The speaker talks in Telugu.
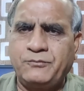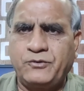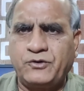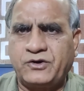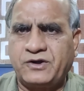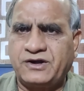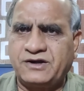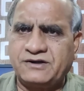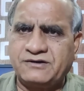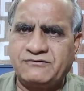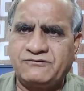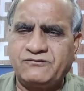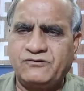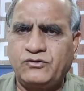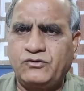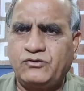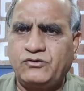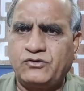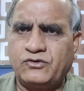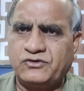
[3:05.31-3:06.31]
పోరాటం
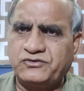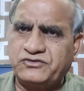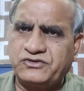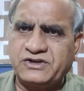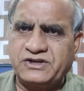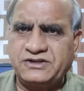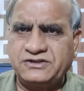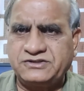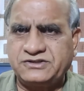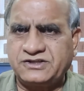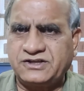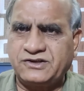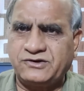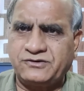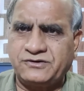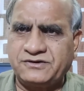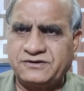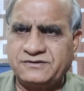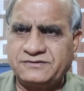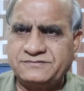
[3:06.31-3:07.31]
కొనసాగిస్తాయి
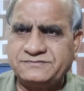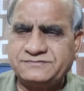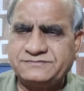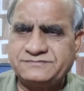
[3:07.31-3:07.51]
కూడా